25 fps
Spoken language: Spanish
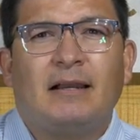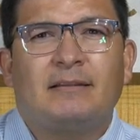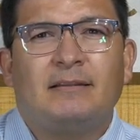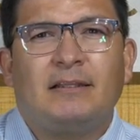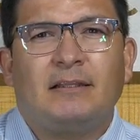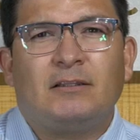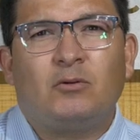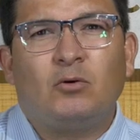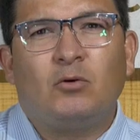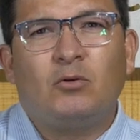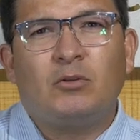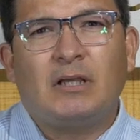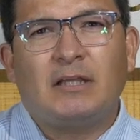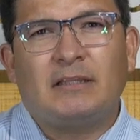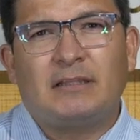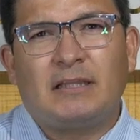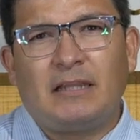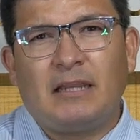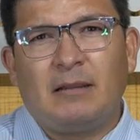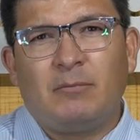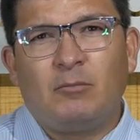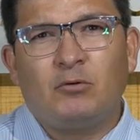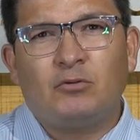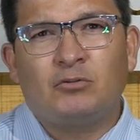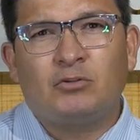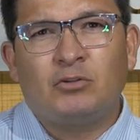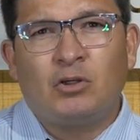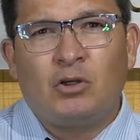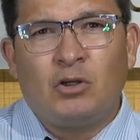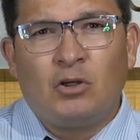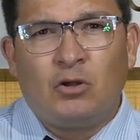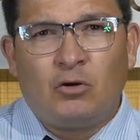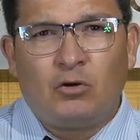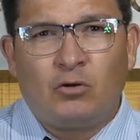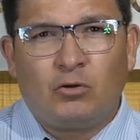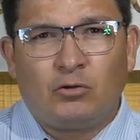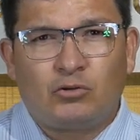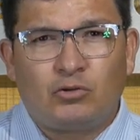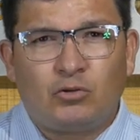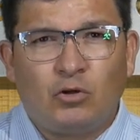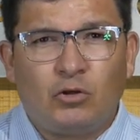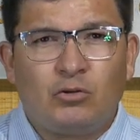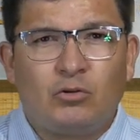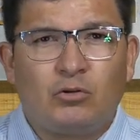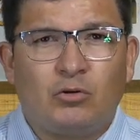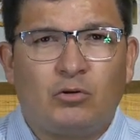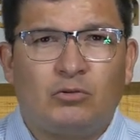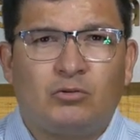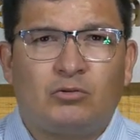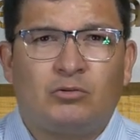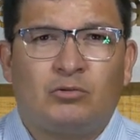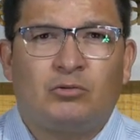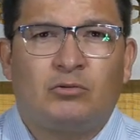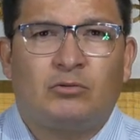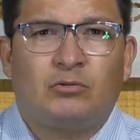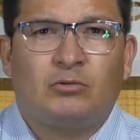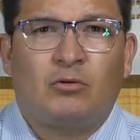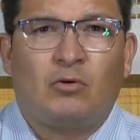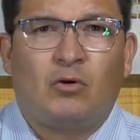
actitud que tenemos nosotros